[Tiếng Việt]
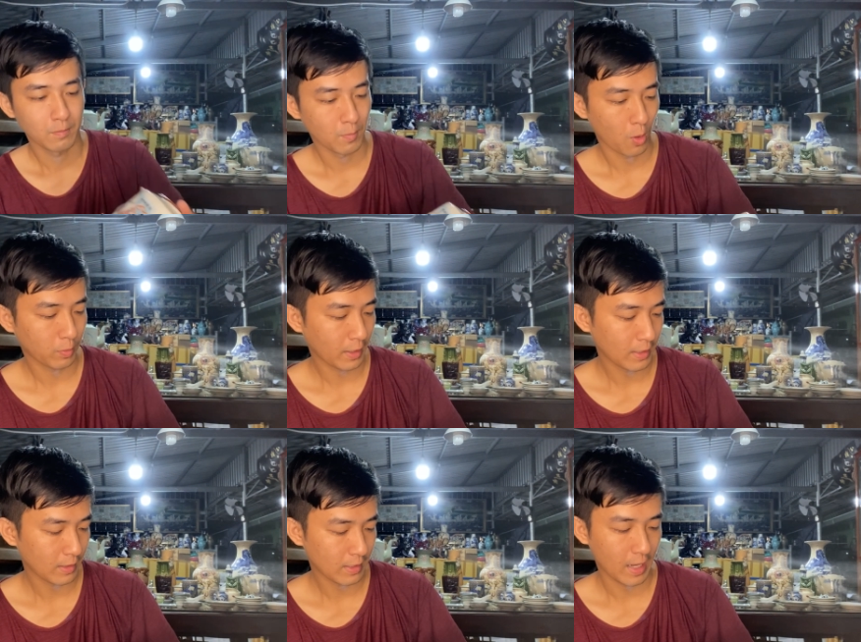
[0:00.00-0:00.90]
một
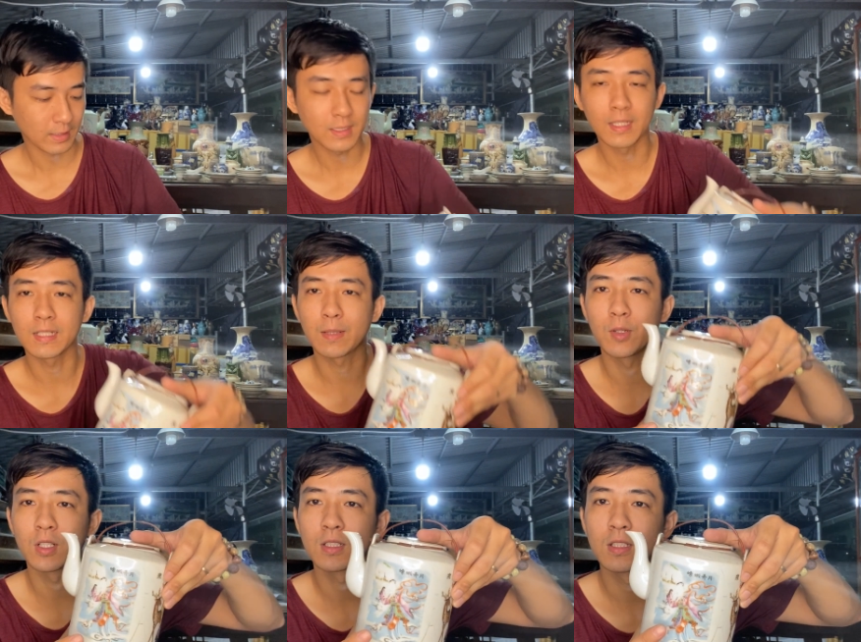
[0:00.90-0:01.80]
cái nàng tiên đây
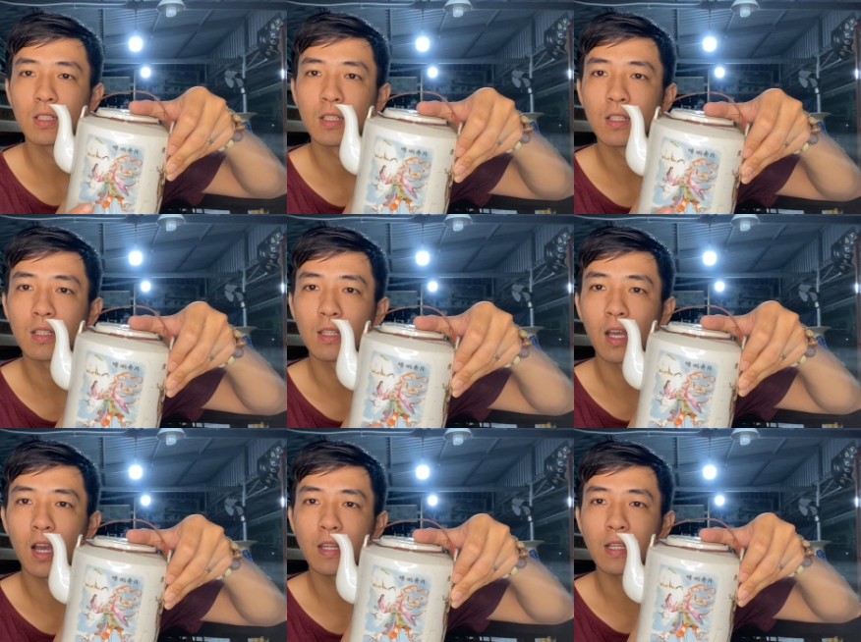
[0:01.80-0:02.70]
mọi người
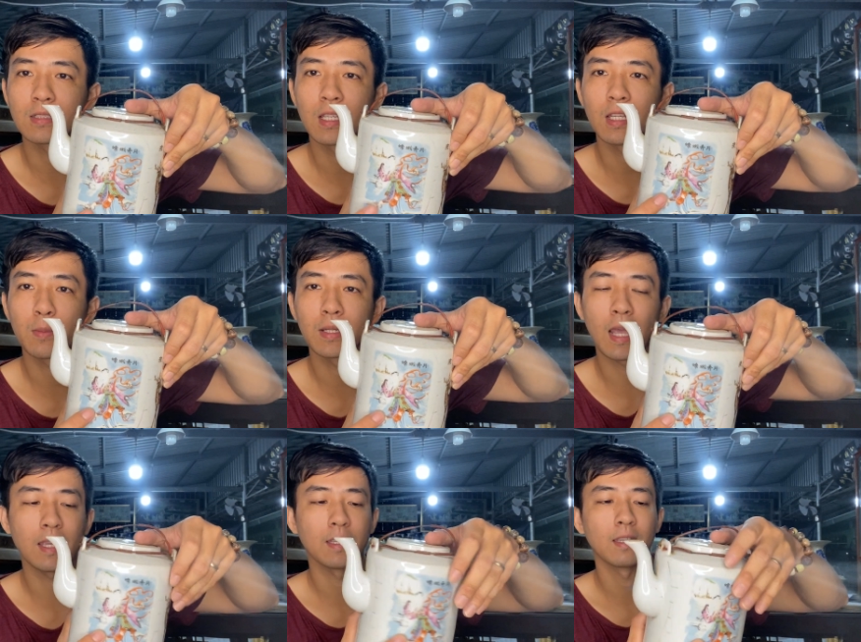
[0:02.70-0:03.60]
đó nàng tiên ở bên
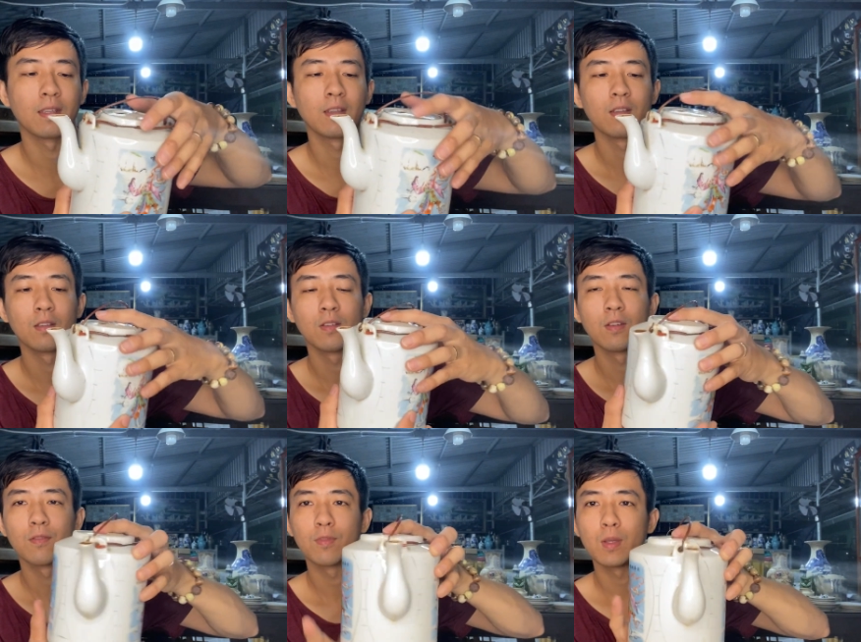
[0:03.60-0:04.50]
đây
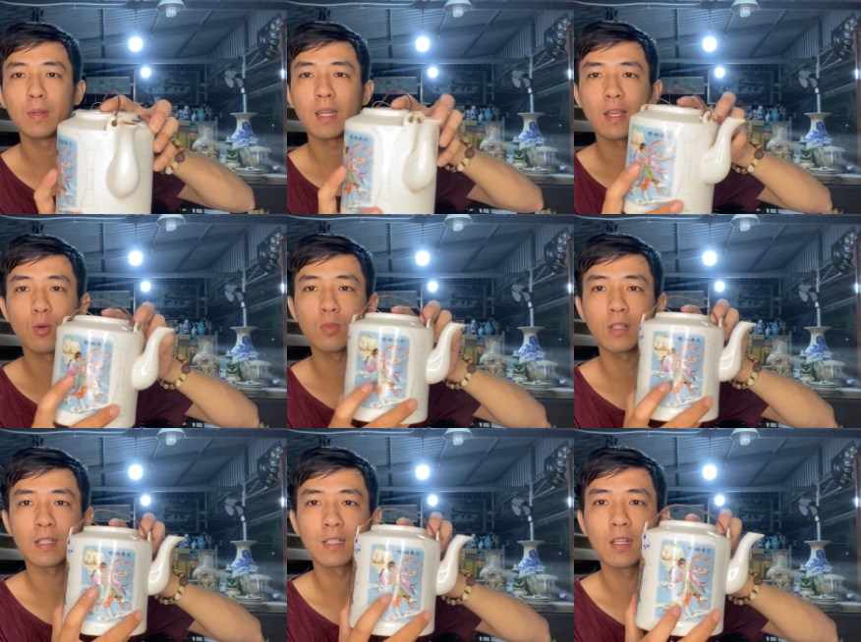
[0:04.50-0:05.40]
phía bên đây cũng có
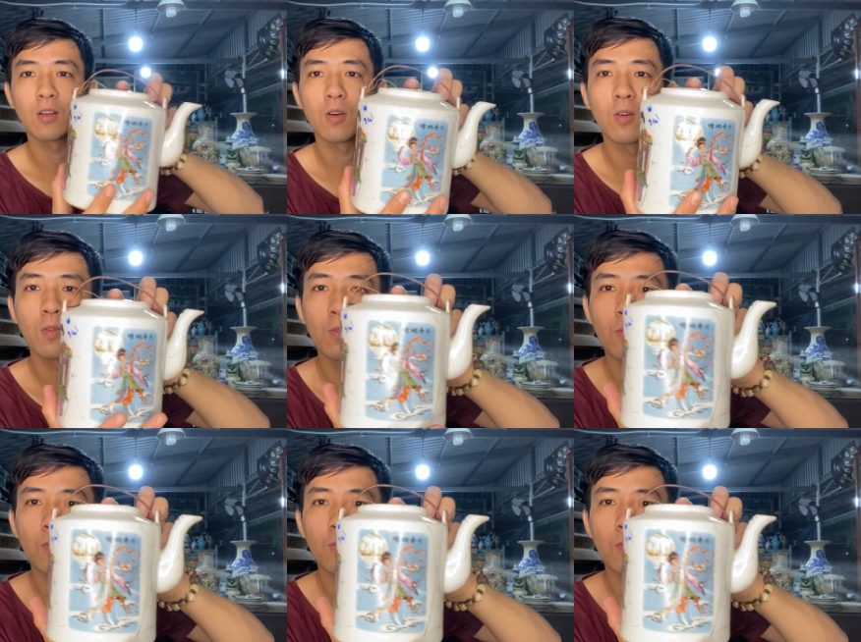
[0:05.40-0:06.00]
nàng tiên luôn